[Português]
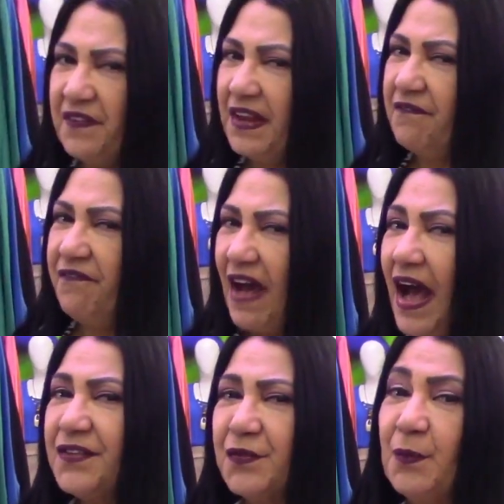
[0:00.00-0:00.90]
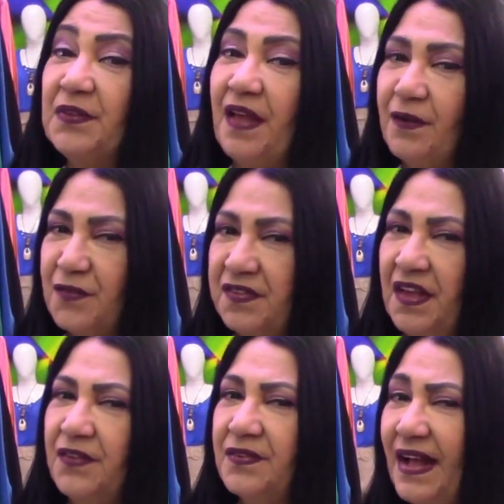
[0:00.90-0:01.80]
Fri vários modelos
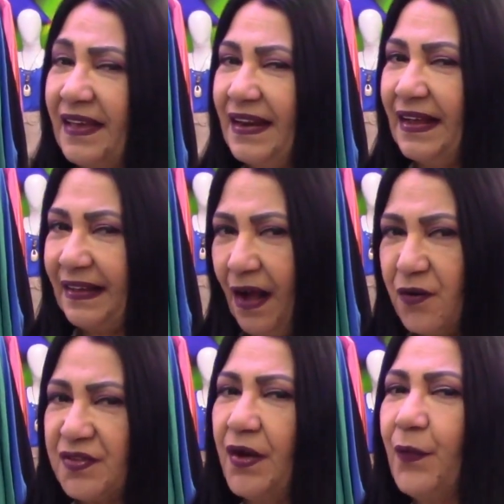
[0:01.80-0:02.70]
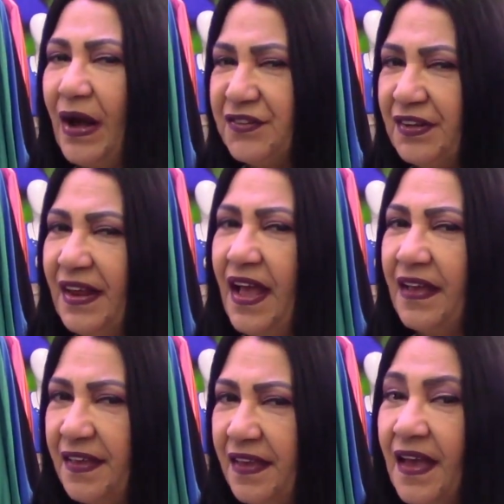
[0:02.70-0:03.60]
vindo daquela calça wide
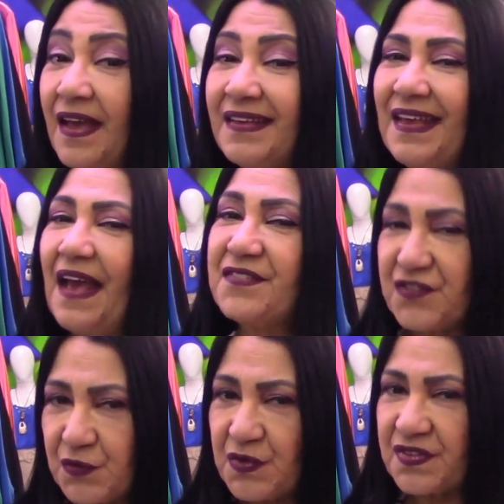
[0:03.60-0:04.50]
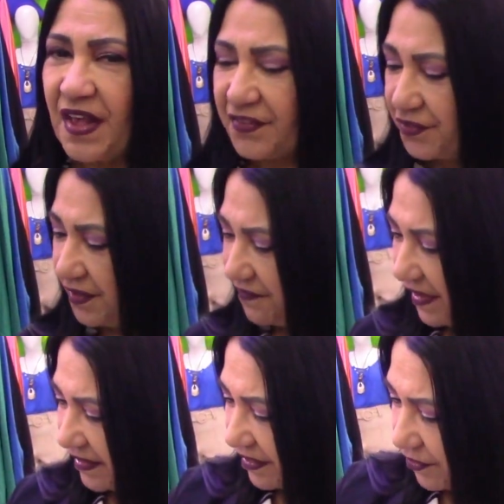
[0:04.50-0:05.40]
leg, que é sucesso de
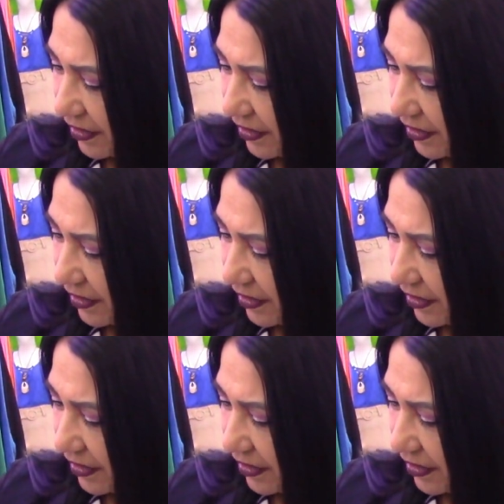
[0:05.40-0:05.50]
vendas.